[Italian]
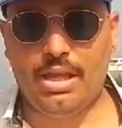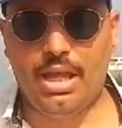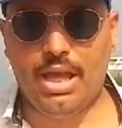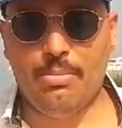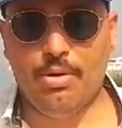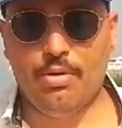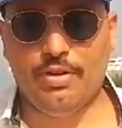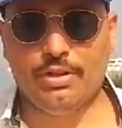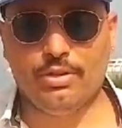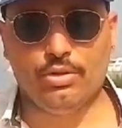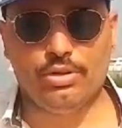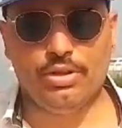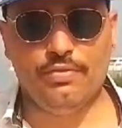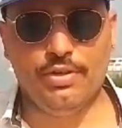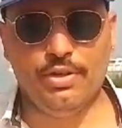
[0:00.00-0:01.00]
abbiamo fatto
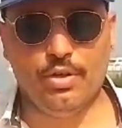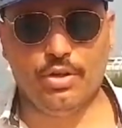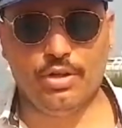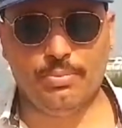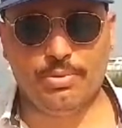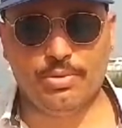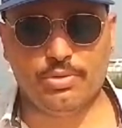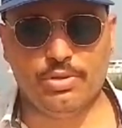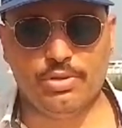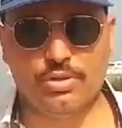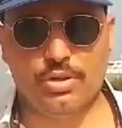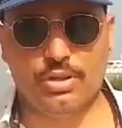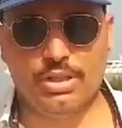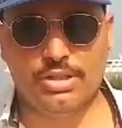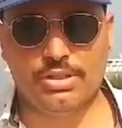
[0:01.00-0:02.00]
tre videoclip
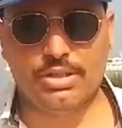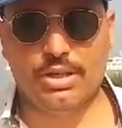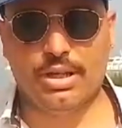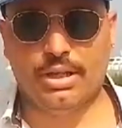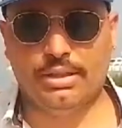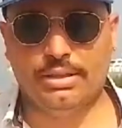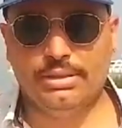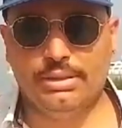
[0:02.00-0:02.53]
sull'isola Tischia